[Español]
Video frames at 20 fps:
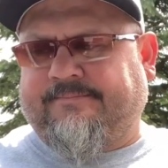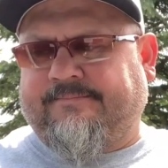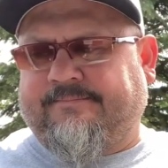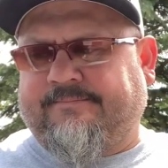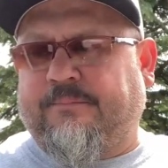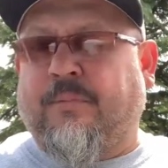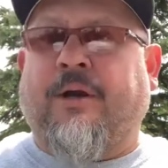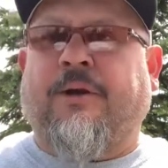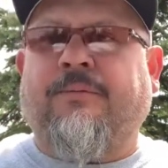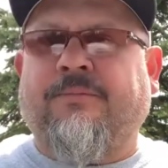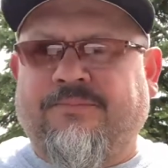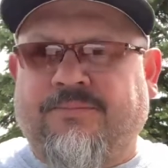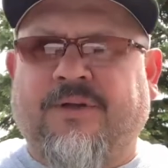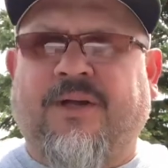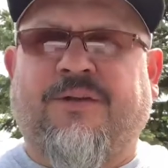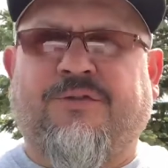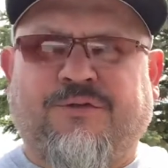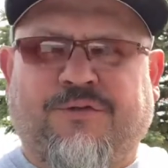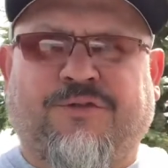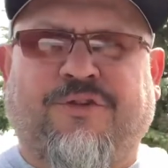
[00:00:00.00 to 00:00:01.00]
bueno,
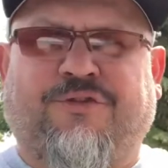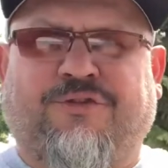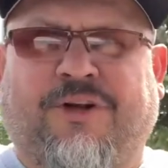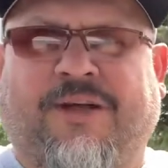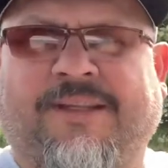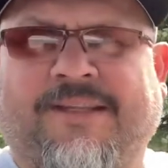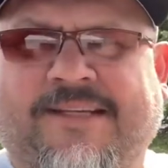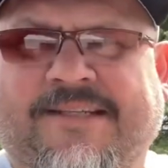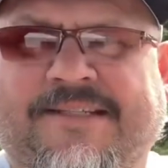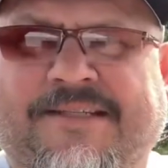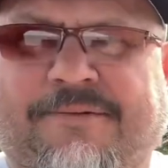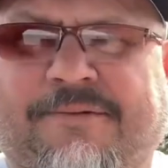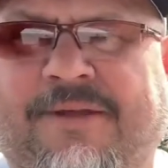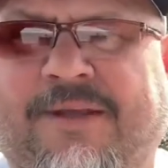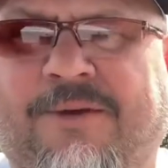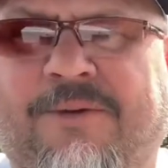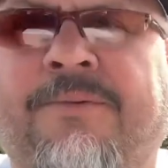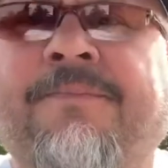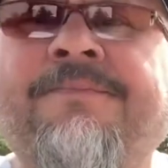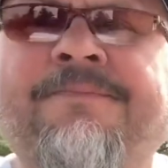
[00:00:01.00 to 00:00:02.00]
de esto se trata este
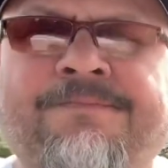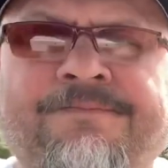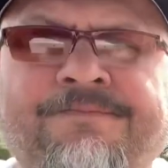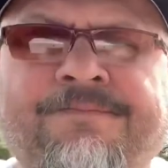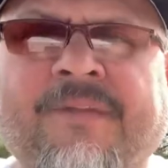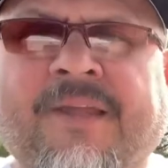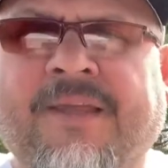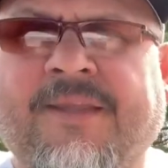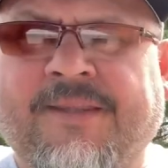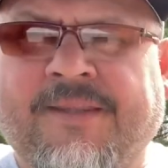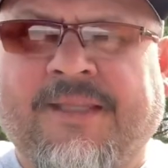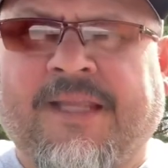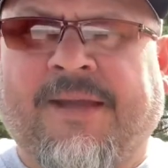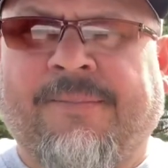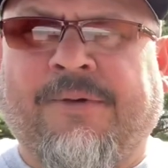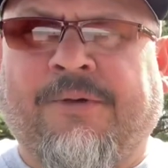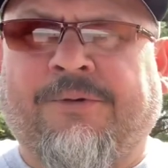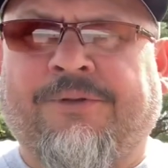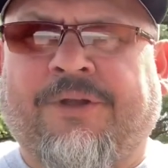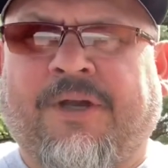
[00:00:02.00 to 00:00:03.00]
video.
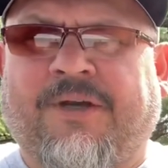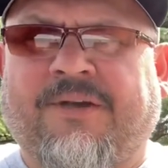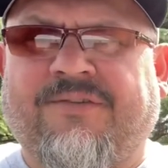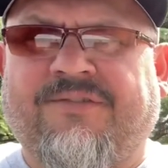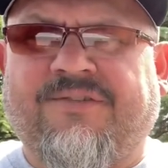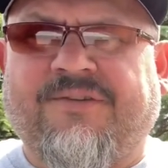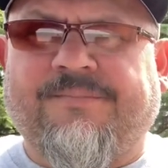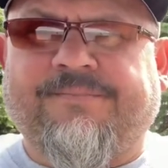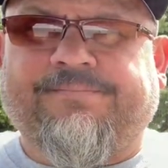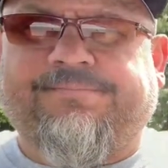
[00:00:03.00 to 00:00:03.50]
Déjenme contarles.